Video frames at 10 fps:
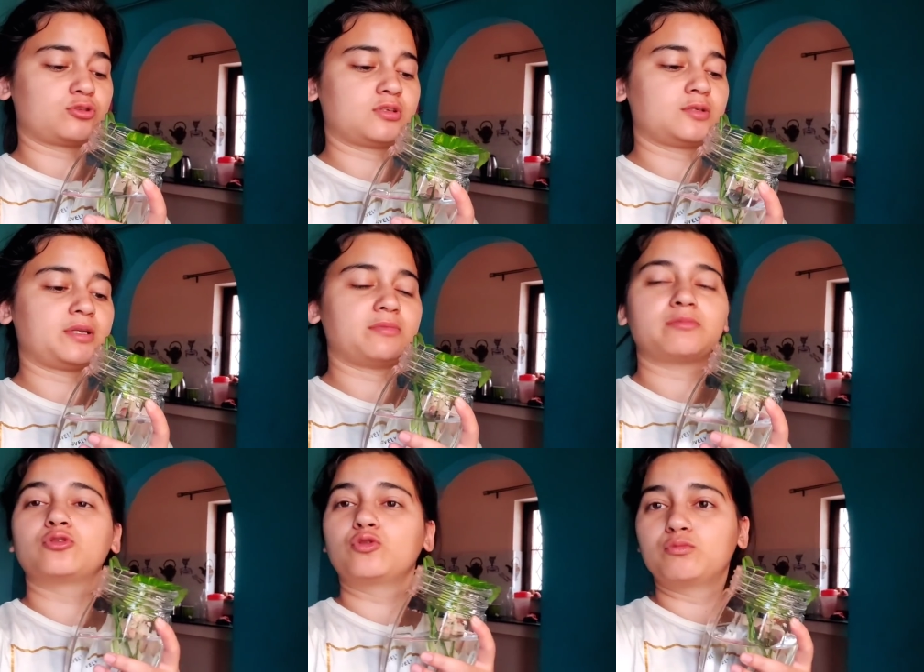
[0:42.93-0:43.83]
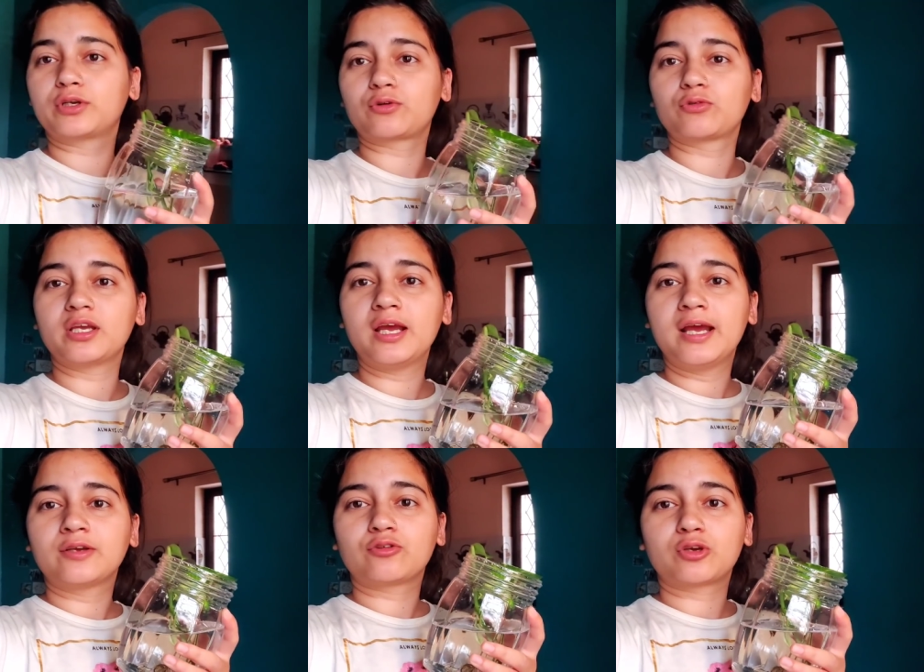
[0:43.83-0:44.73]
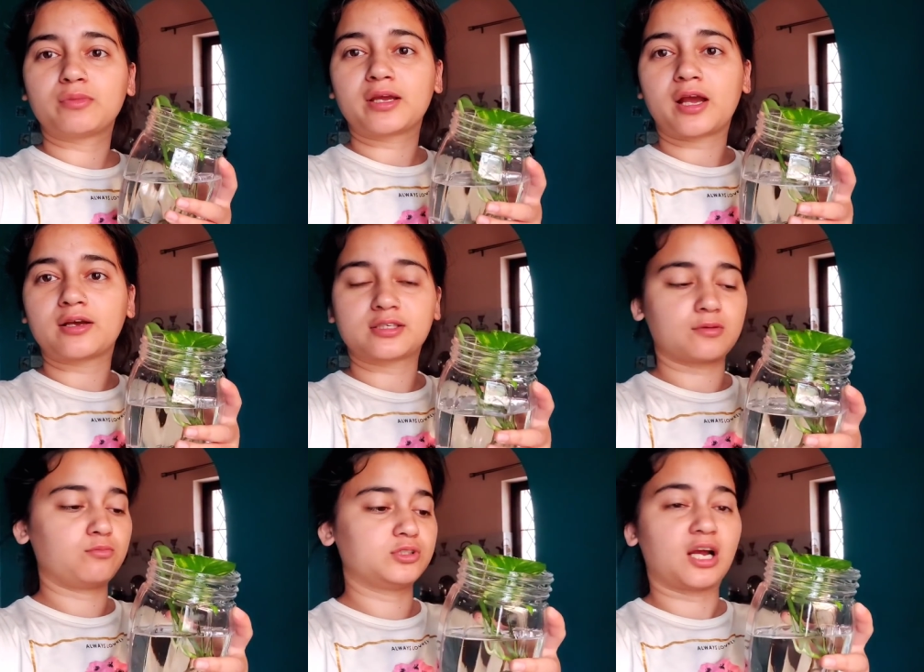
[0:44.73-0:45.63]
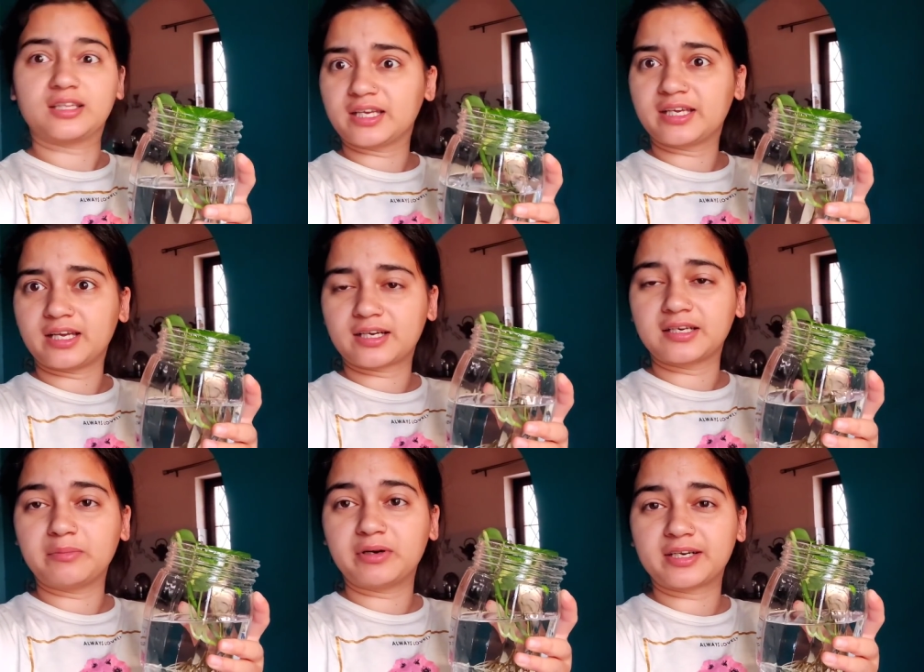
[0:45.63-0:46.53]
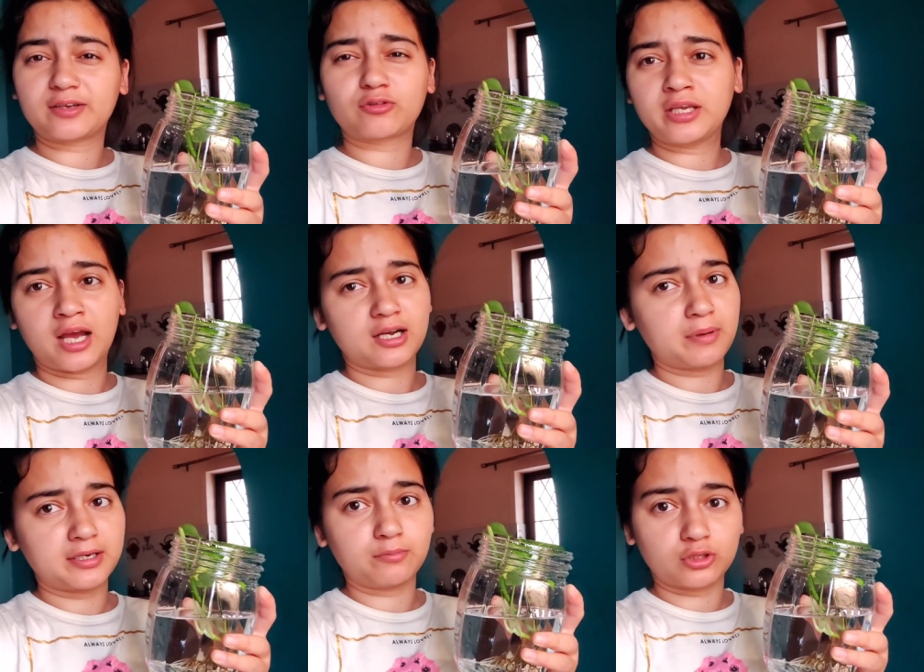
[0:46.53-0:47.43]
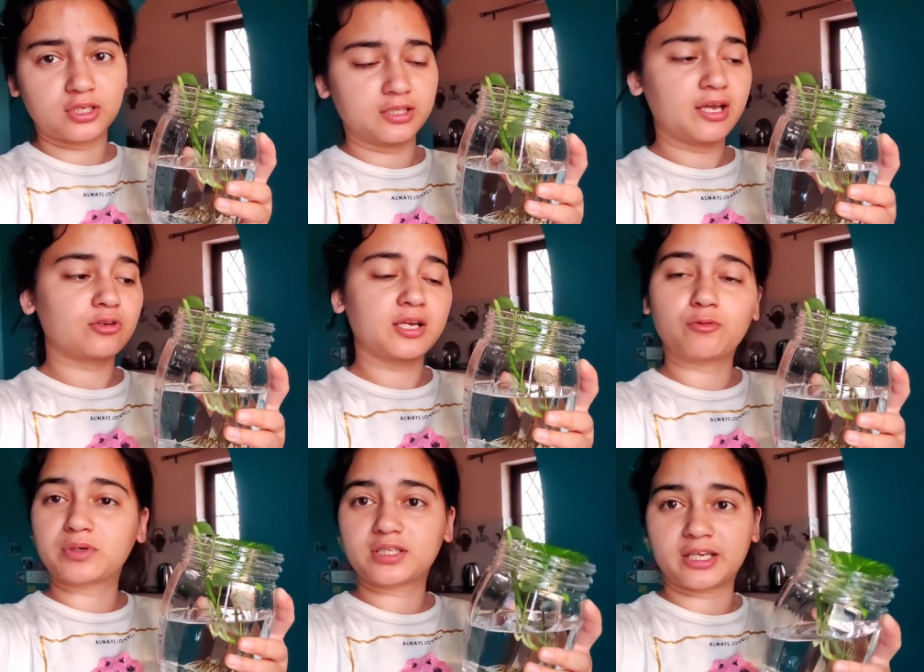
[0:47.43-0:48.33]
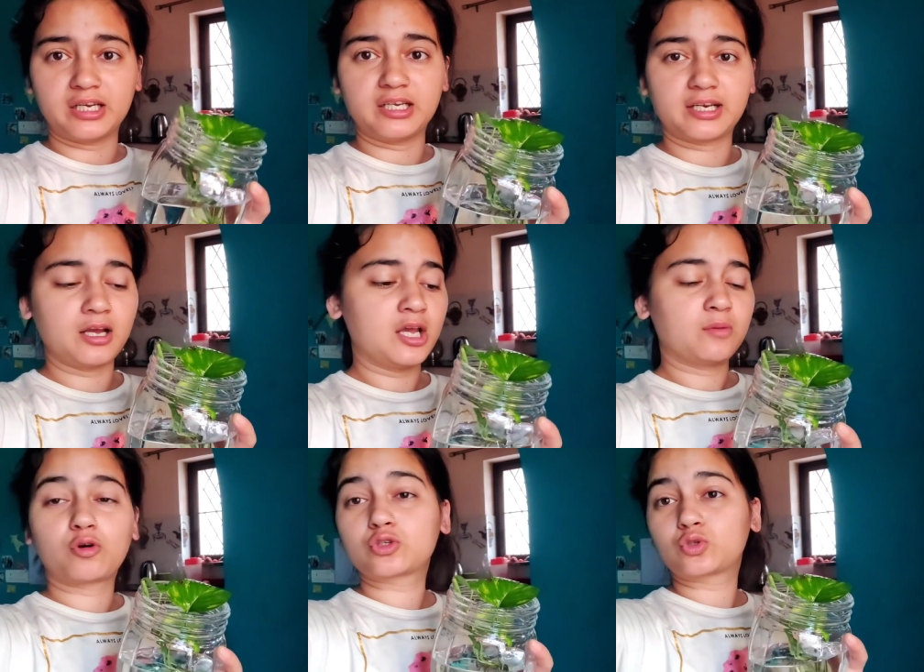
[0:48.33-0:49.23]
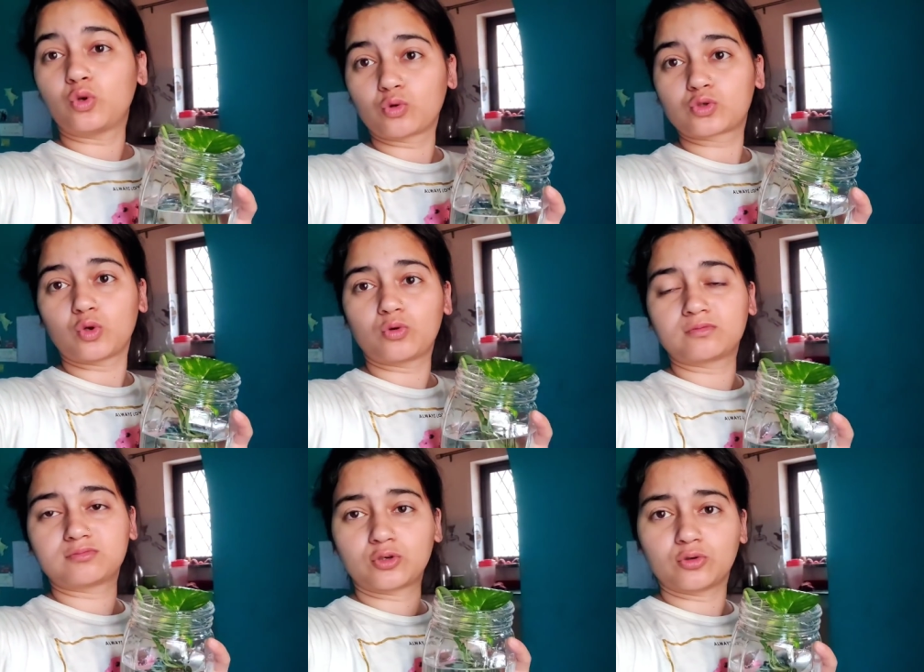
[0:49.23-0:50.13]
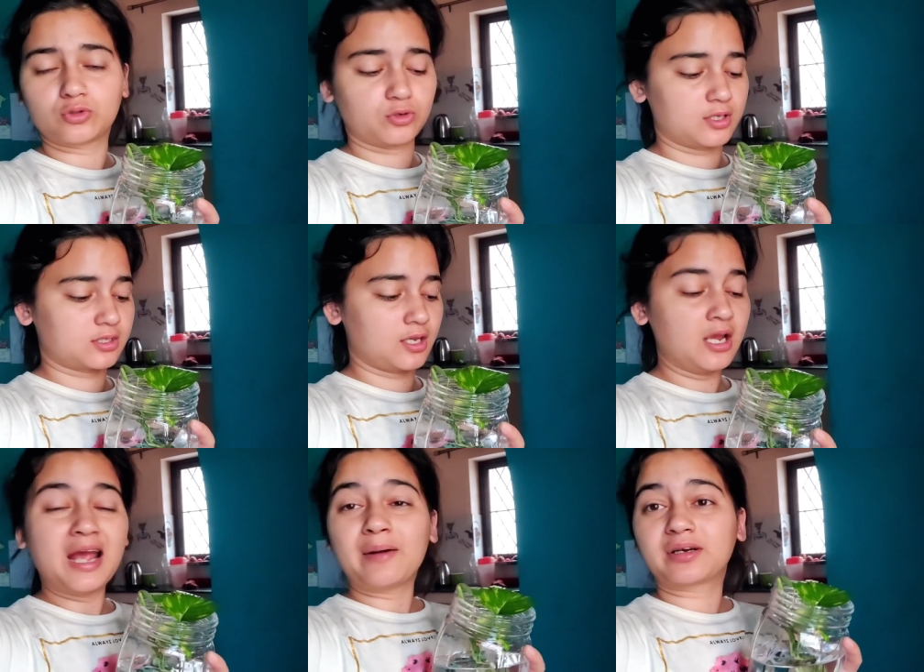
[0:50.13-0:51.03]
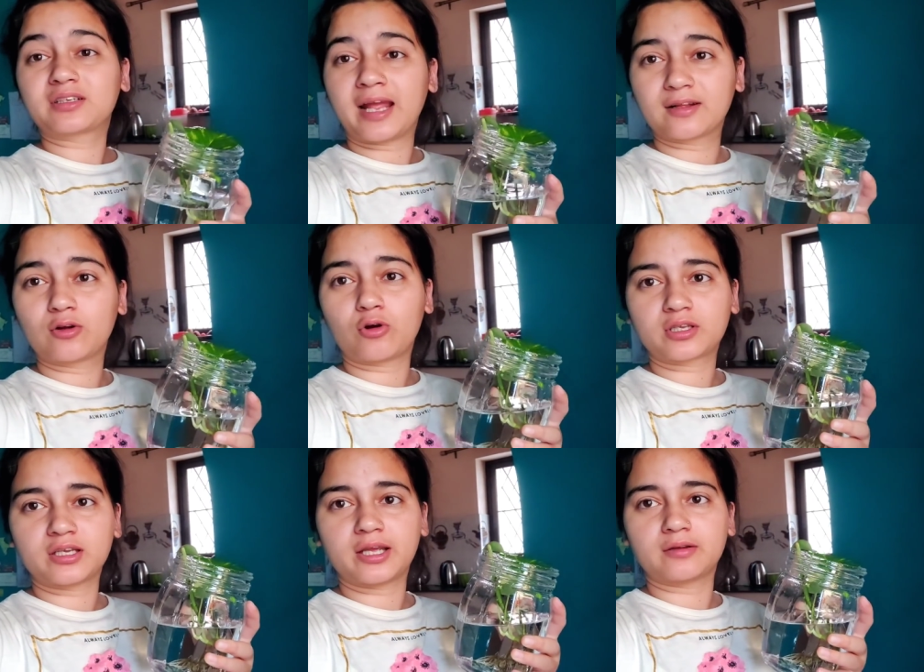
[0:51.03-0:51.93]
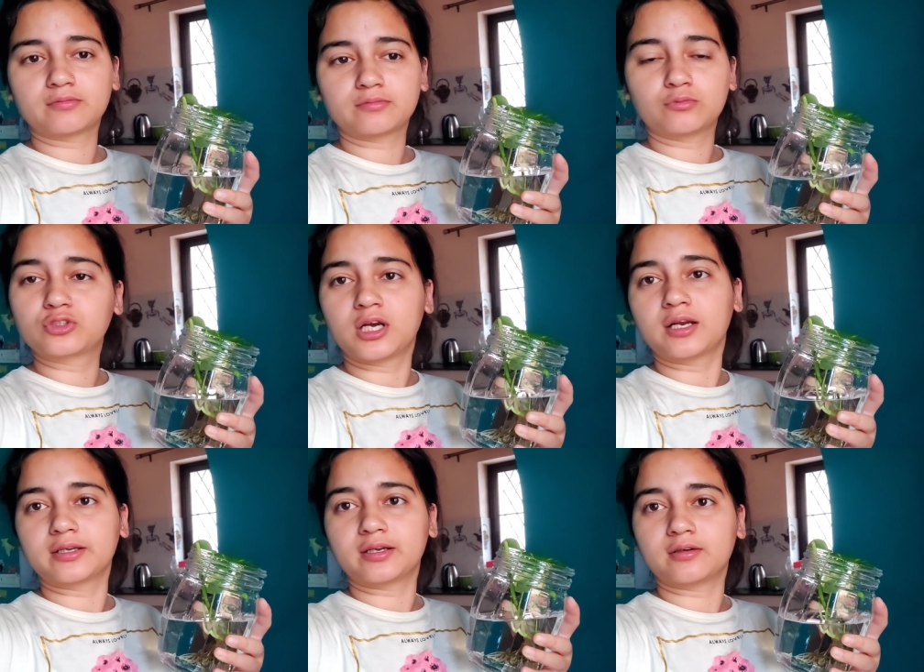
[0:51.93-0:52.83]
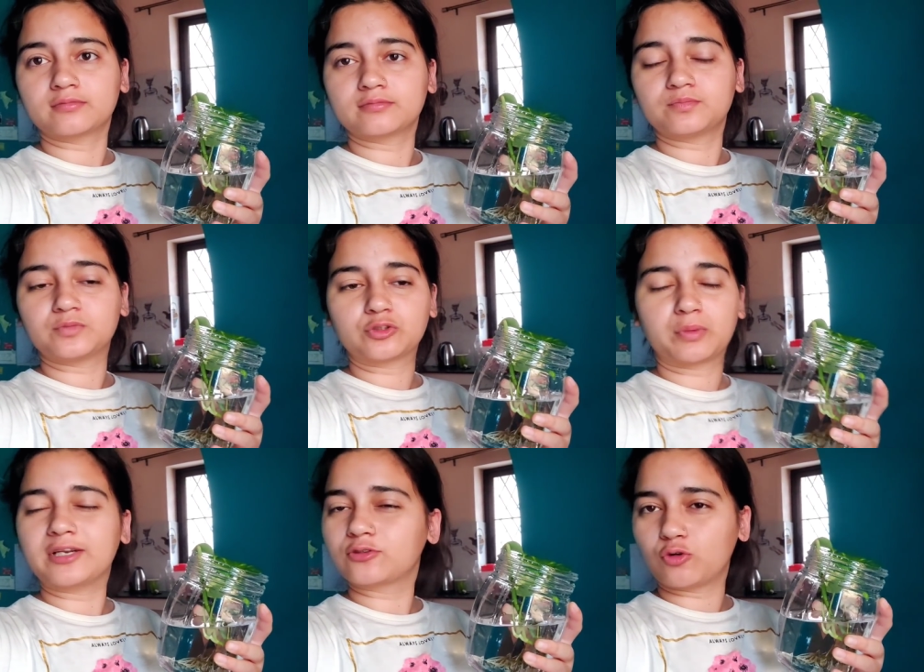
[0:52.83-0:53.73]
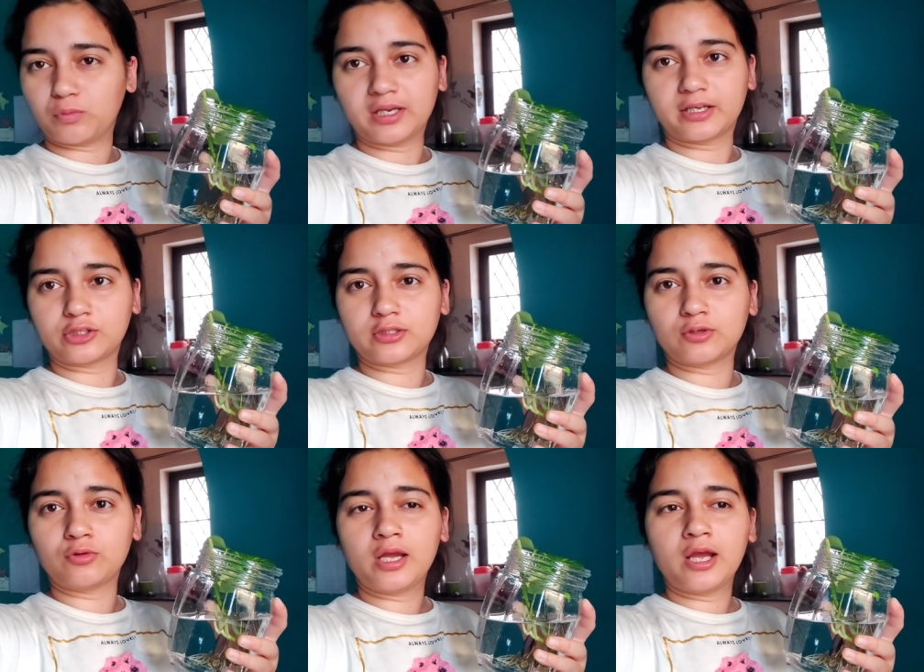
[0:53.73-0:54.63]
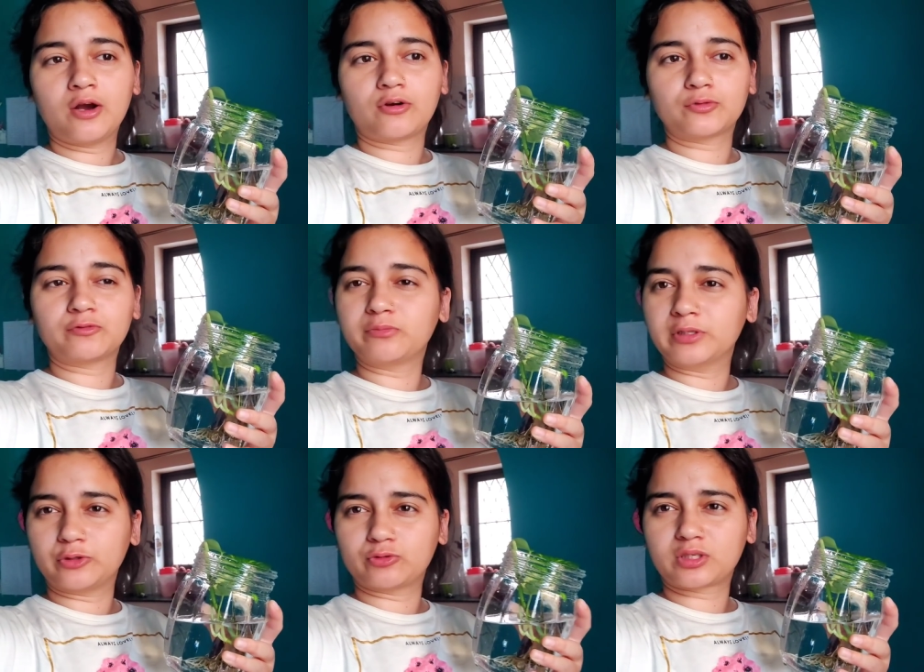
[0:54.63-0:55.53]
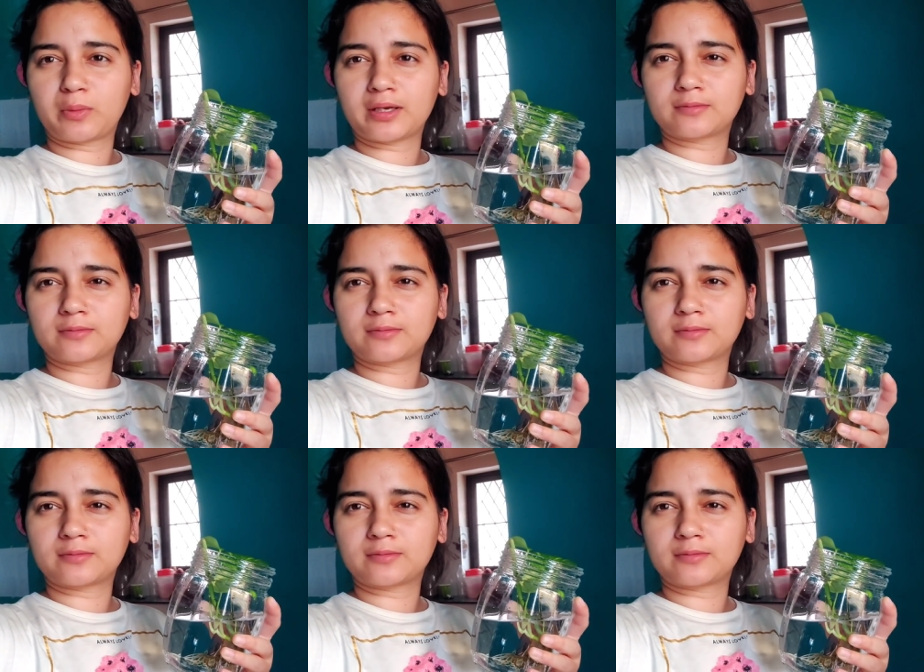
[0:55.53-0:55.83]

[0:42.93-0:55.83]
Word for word: इसको सबसे पहले मैं अभी धूप में रखूँगी क्योंकि मैं यहाँ इसकी ज़्यादा ही केयर करनी पड़ रही है क्योंकि यहाँ का पानी बहुत गंदा है और ये ऊपर से खिल नहीं रहा बहुत स्लो स्लो ग्रोथ हो रही है इसकी और थैंक गॉड कि ये मुरझा नहीं रहा तो पहले इसको ऊपर लेके चलती हूँ और फिर मिलती हूँ उसके